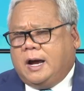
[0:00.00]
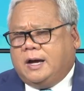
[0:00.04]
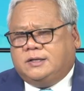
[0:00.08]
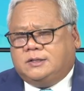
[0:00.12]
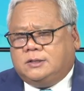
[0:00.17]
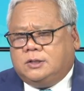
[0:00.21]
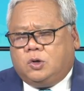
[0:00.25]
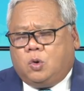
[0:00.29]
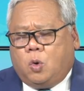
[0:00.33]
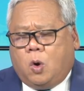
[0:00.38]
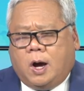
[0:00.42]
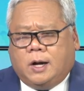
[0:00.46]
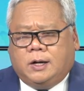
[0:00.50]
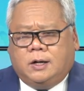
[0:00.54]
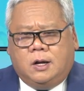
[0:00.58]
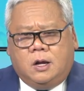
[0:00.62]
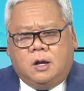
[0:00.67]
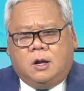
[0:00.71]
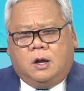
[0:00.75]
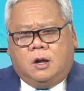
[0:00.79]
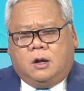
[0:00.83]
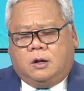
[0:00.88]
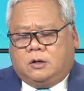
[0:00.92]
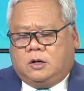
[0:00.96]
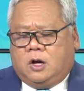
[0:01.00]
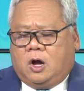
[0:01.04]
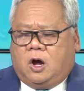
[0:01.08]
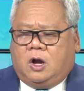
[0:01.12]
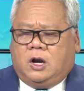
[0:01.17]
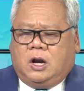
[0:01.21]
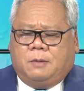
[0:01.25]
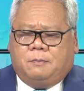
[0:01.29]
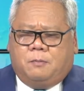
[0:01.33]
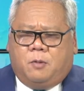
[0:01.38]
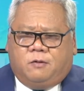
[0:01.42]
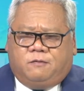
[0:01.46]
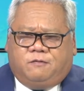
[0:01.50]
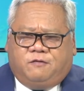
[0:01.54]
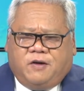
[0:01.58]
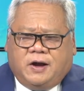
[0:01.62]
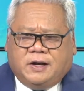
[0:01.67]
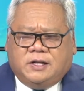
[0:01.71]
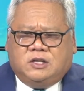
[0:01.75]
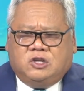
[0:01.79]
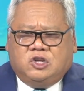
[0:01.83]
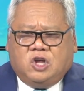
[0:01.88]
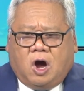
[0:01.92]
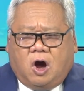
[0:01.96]
sứ quán nó là một
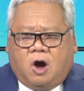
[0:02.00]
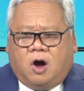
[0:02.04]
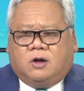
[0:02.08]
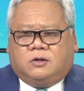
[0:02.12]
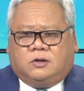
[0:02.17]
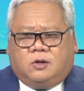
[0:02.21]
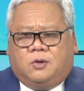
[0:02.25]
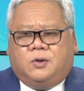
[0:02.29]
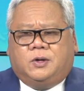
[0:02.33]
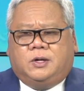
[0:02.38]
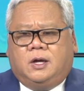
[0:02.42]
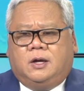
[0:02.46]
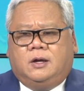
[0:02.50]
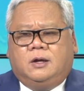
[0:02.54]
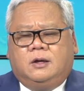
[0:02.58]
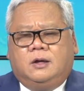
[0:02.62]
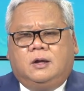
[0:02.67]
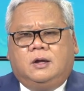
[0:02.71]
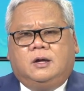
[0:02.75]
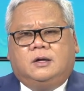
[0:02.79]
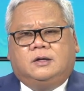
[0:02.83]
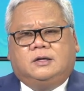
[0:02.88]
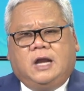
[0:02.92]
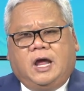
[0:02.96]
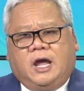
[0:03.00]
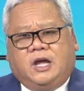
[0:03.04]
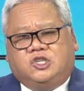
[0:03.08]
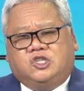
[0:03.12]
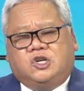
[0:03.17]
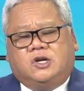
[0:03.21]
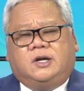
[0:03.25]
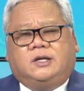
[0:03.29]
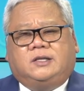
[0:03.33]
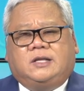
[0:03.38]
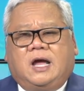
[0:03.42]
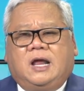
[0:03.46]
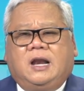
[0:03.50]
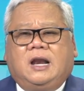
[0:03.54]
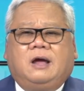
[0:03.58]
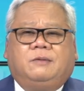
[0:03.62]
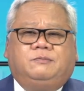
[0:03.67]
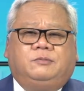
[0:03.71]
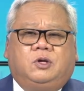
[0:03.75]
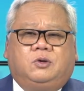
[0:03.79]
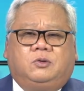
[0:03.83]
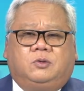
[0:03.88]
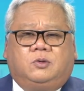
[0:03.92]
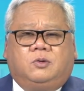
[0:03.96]
phần nhỏ thôi để cho người ta
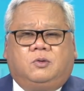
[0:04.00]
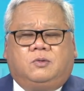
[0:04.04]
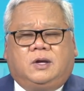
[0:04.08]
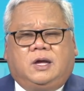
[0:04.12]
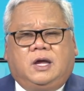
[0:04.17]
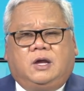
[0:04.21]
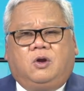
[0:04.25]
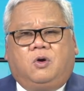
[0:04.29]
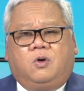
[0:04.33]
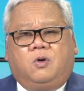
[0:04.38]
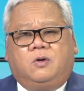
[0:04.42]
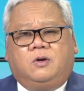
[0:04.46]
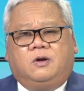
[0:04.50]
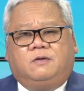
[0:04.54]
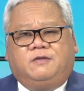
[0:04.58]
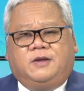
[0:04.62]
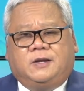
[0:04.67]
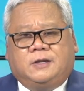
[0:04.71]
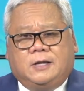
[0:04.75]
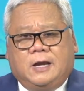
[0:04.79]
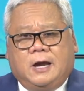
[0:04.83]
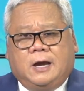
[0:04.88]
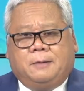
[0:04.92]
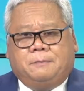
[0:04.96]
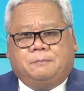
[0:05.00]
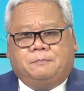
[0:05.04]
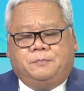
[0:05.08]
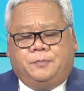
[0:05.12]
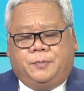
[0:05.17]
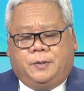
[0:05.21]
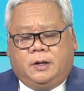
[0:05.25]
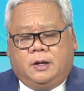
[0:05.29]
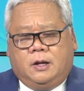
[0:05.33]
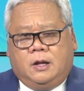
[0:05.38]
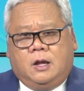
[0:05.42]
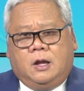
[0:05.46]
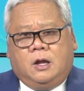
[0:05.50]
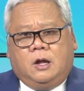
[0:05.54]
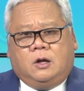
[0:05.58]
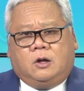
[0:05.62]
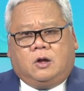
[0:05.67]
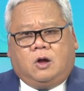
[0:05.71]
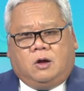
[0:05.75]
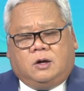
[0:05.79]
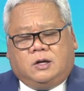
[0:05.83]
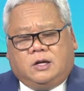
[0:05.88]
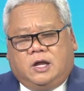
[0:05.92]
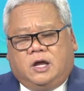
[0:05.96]
làm thủ tục kết hôn ở Việt Nam.
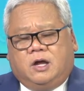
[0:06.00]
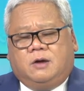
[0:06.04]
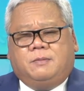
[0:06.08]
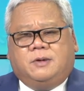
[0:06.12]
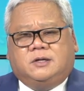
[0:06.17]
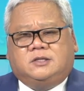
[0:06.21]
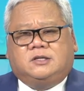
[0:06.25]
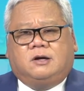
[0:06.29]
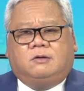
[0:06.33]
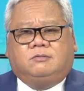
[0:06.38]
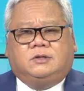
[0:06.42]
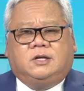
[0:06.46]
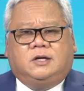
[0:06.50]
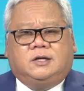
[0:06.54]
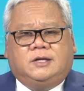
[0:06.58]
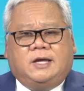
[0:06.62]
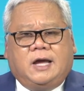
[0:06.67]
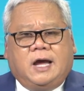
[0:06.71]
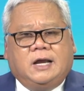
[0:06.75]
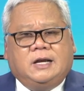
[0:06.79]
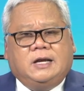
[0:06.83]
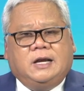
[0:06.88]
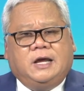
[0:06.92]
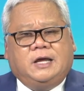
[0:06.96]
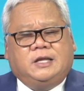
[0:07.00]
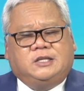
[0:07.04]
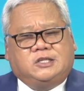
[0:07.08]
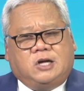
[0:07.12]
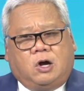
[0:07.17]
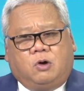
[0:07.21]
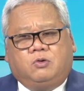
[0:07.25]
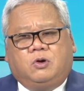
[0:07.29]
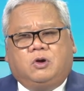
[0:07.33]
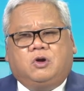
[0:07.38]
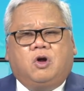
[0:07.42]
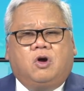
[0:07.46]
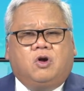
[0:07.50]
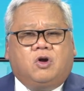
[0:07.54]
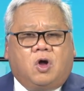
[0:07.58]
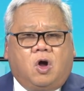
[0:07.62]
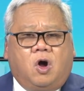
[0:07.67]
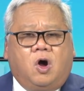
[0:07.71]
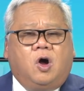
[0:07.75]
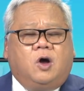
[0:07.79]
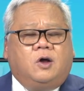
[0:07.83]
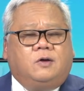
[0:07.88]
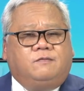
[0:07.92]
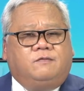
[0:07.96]
Còn nếu mà trong thời gian này cháu nó có
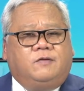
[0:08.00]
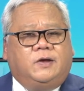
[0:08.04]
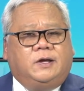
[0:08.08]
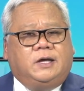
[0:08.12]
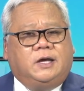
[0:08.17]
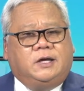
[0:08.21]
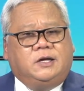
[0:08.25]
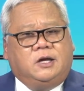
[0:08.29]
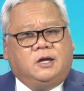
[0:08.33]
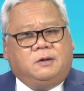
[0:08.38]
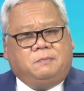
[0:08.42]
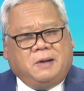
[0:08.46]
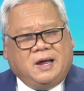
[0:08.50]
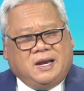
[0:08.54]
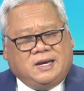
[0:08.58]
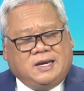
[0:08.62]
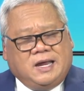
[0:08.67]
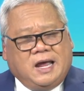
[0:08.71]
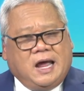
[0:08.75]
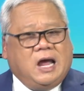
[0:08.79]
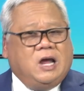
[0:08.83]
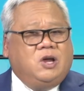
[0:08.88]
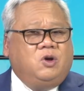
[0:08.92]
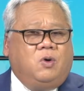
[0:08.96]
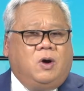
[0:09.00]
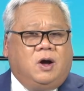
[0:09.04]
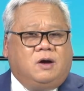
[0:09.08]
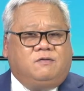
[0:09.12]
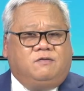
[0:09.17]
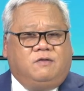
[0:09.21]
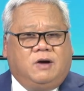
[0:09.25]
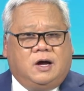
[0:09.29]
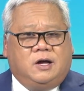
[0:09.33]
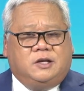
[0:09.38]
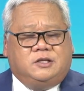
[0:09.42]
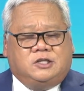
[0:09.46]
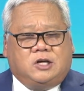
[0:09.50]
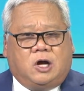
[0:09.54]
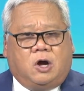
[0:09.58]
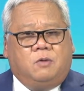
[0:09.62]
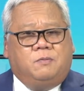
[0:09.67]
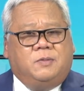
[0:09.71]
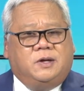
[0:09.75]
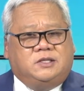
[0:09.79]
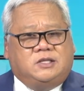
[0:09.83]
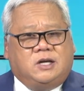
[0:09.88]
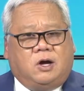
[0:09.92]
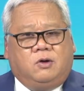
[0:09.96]
con với cái người bạn gái hoặc vợ
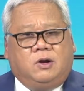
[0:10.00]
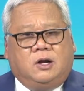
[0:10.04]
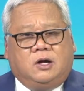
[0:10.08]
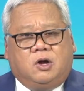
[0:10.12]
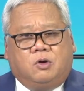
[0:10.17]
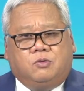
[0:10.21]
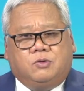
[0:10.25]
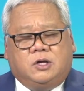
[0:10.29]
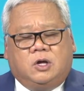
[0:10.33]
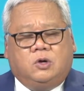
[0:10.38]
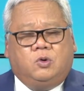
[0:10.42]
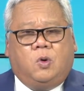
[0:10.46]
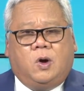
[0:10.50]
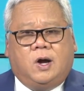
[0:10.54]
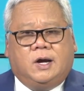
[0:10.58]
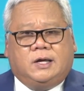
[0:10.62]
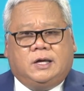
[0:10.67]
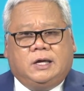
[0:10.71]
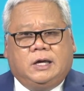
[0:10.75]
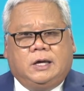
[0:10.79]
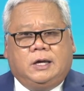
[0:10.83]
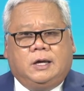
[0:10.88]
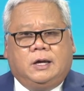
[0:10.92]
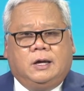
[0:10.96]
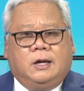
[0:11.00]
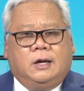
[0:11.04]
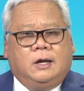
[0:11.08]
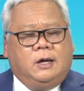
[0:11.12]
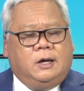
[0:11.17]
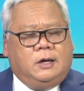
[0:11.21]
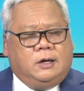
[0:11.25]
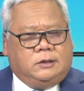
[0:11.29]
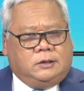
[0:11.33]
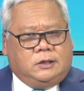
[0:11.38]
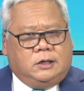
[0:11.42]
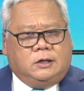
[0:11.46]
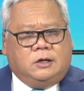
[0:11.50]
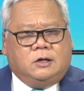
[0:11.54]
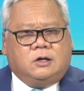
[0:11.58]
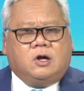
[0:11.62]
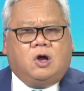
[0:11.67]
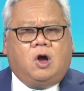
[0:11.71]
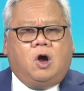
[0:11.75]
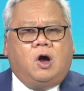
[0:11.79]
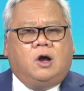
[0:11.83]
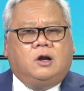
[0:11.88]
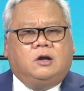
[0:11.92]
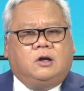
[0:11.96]
cháu mà cháu là công nhân Hoa Kỳ, thì đứa
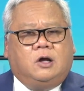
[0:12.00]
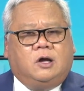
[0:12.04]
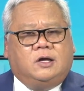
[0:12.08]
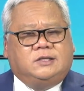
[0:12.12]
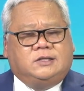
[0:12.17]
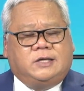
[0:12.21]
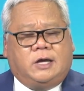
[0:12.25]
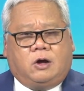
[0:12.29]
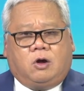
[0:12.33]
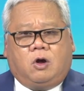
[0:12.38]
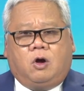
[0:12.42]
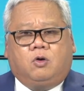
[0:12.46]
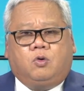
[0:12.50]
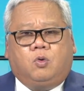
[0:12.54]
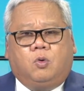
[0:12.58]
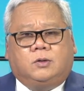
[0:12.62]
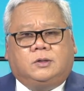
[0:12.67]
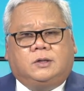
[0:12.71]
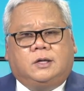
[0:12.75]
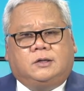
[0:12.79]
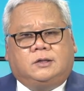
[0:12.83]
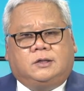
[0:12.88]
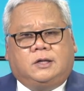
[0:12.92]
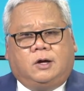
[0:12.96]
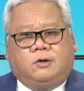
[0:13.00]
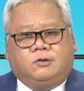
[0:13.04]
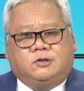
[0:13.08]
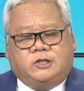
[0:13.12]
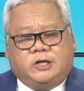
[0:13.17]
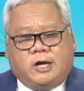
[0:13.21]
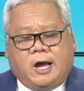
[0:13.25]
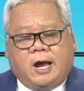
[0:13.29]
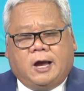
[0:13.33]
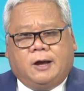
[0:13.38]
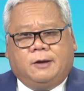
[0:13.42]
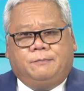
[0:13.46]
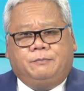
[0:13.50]
con đó sẽ có quốc tịch theo cha.